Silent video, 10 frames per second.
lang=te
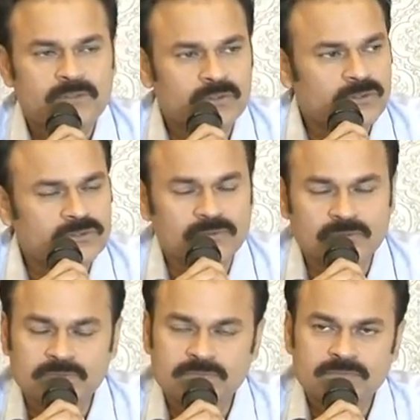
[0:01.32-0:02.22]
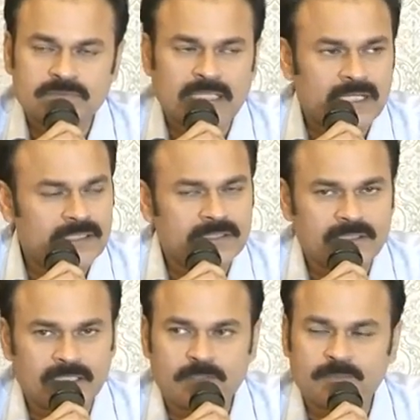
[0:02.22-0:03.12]
ఈరోజు అంటే ఆల్రెడీ
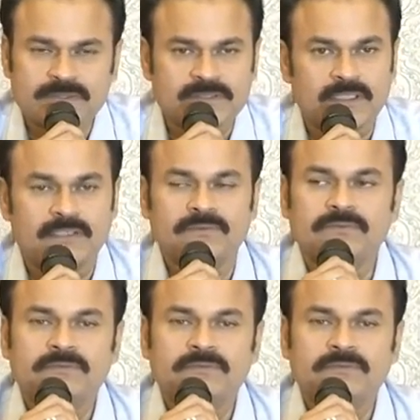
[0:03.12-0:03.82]
రాజన్ ప్రసాద్ గారు